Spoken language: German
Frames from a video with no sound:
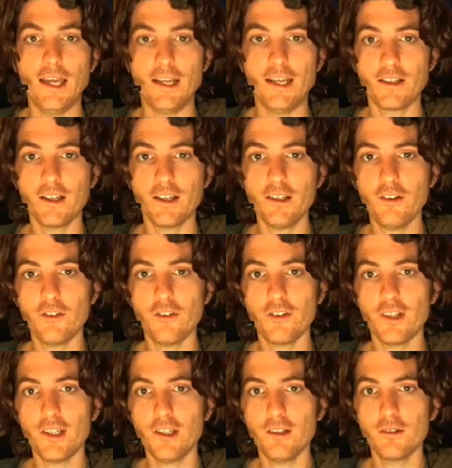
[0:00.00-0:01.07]
In der dritten
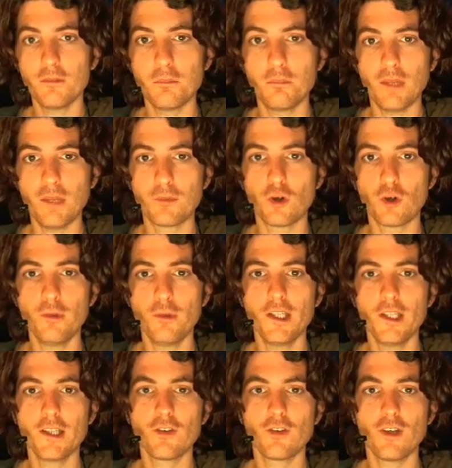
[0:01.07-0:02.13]
Szene bleibt Robin
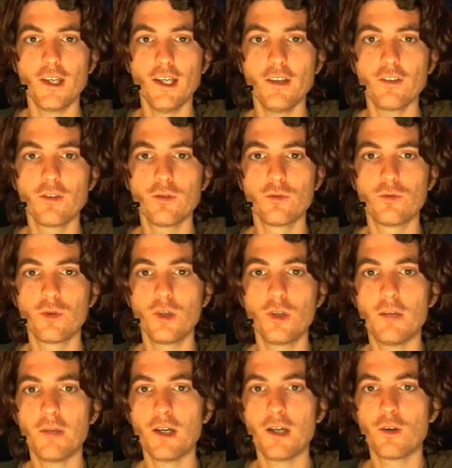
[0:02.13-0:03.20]
hier zuerst
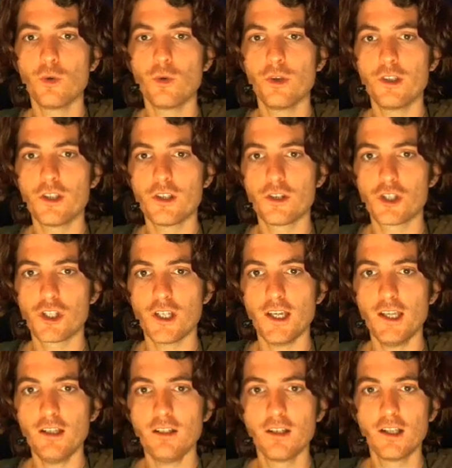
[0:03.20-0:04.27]
wunderbar ruhig
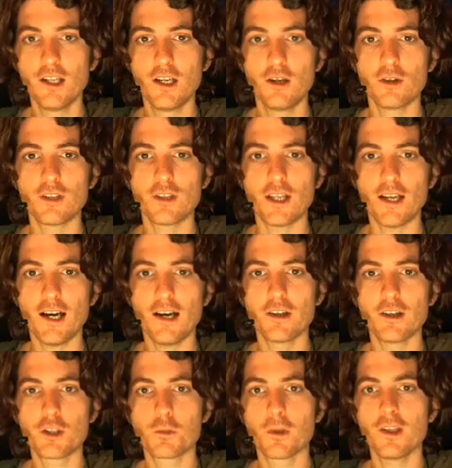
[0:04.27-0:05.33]
stehen und danach
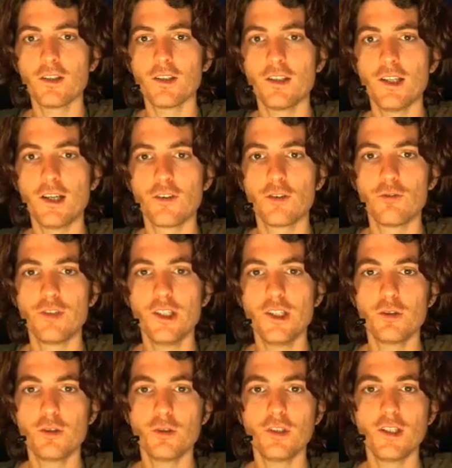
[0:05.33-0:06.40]
springt er hier also
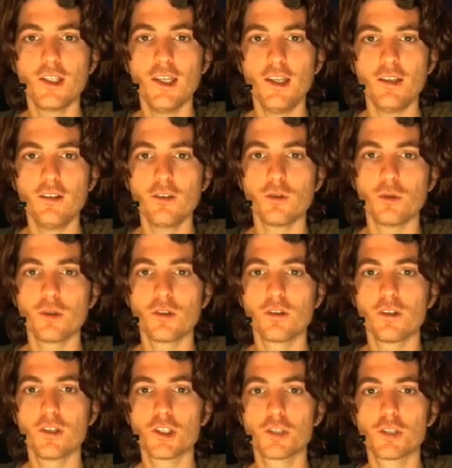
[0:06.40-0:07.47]
wild durch die Gegend und
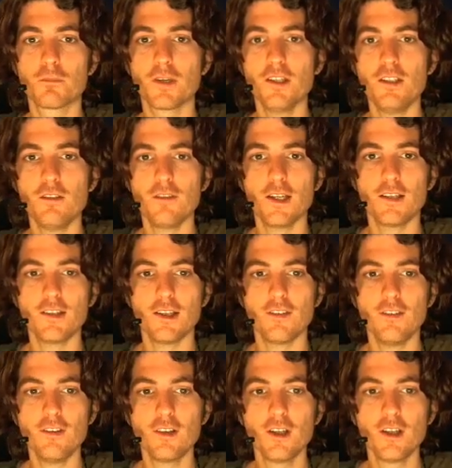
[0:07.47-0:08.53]
spricht
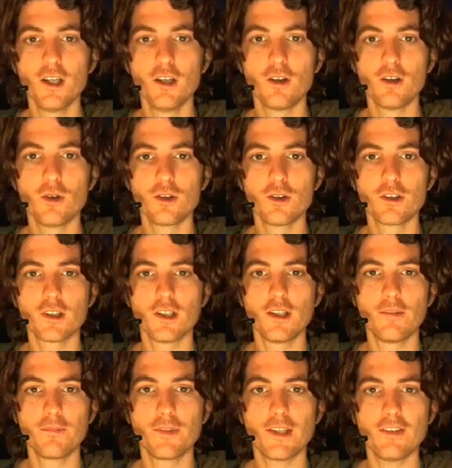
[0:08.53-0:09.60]
währenddessen und
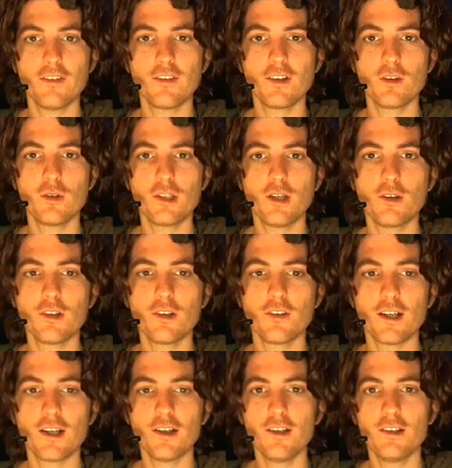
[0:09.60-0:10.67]
das ist natürlich auch eine
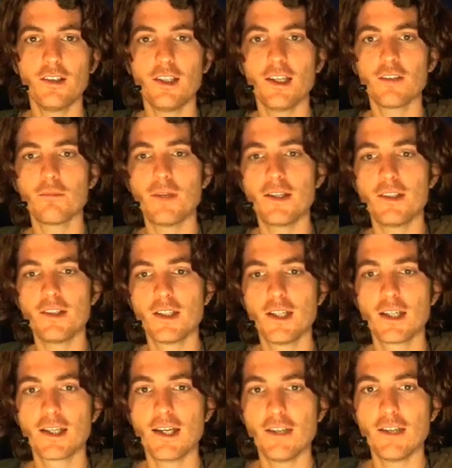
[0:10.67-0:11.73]
Sache, die erstmal nicht
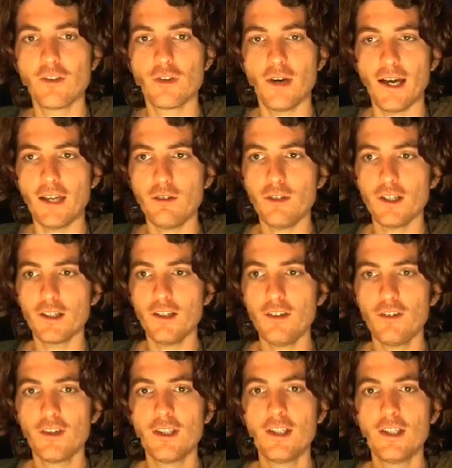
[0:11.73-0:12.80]
ganz so einfach
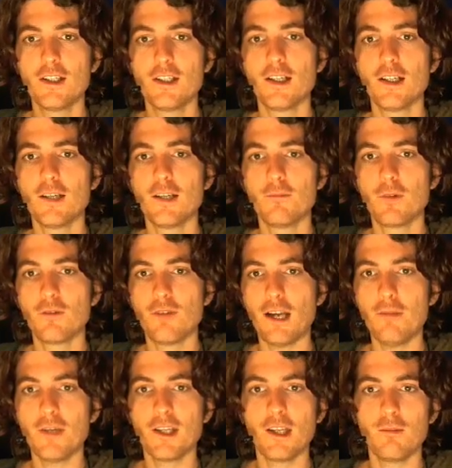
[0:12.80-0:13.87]
ist, ähm, weil
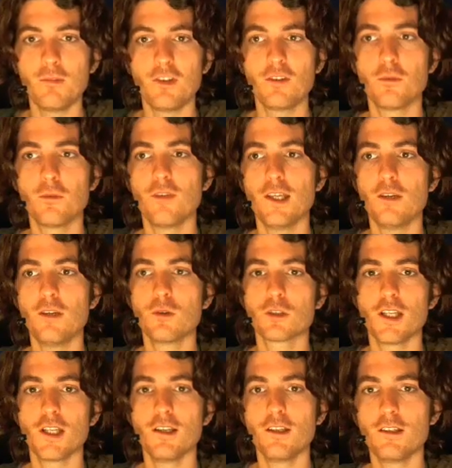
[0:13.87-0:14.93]
man eben diese Bewegung
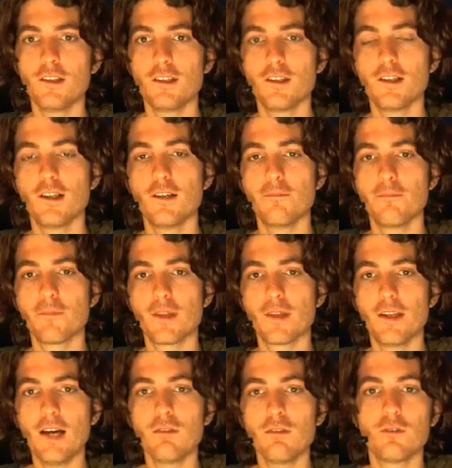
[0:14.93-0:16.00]
ständig ähm,
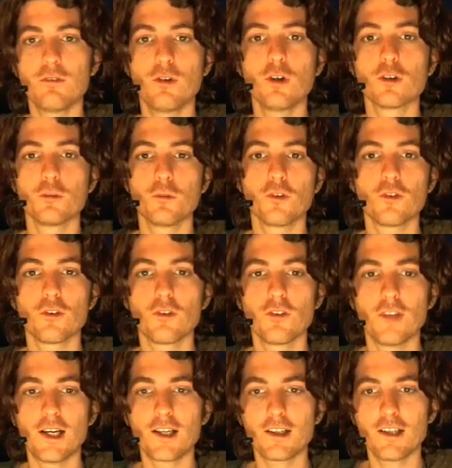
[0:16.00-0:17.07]
nachverfolgen muss
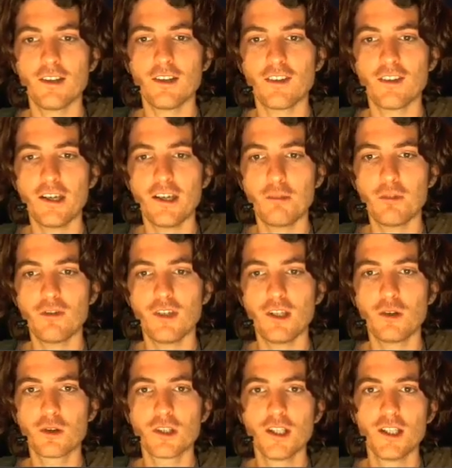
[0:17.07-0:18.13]
sozusagen. Das ist eine
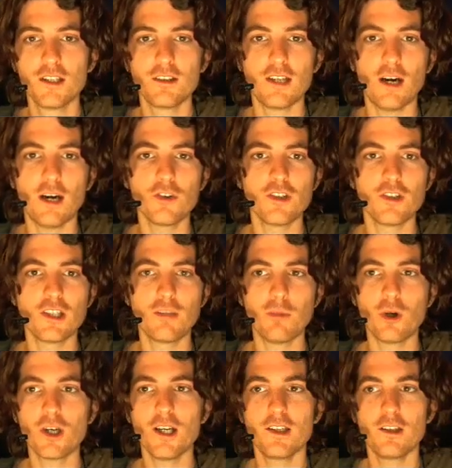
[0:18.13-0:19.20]
Bewegung, die auch sich in
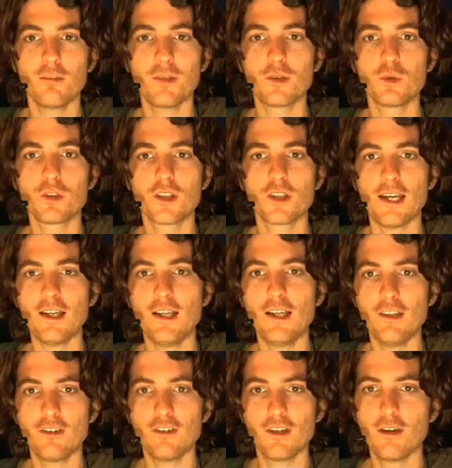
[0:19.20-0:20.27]
Mocha nicht mehr gut tracken
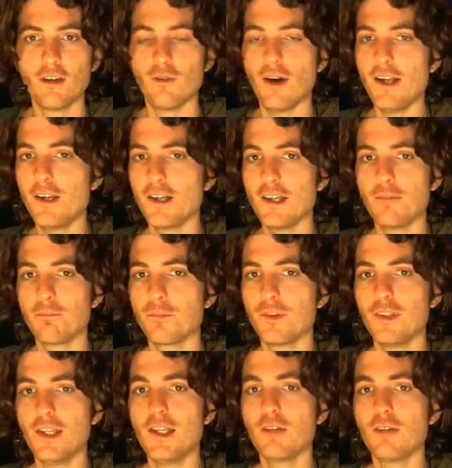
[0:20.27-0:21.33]
lässt, weil da eben
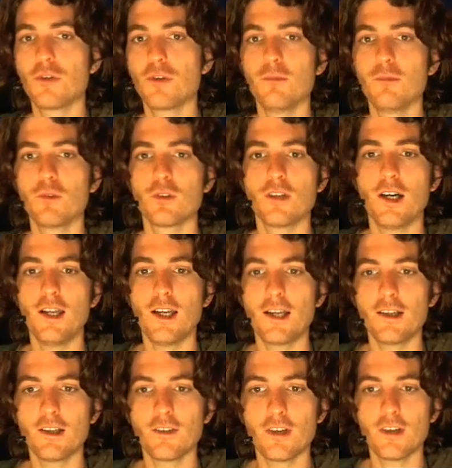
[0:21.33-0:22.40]
jeder Frame total
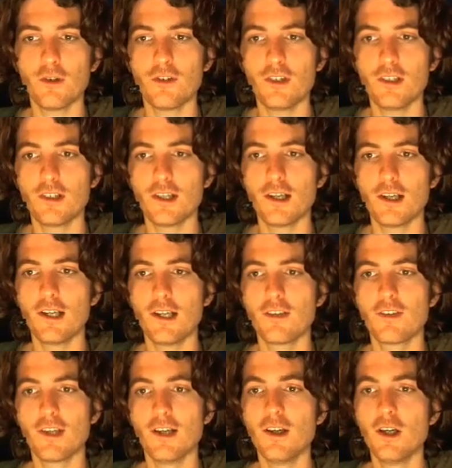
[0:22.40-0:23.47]
anders aussieht äh, als
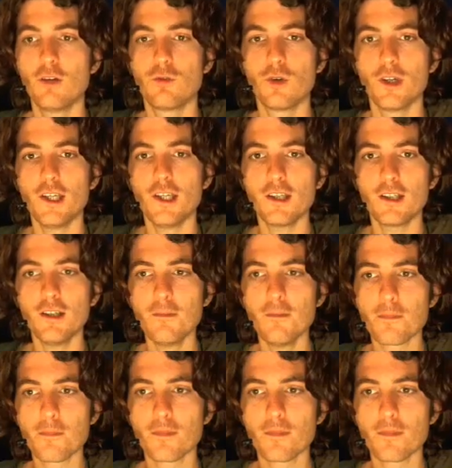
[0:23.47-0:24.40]
der vorherige.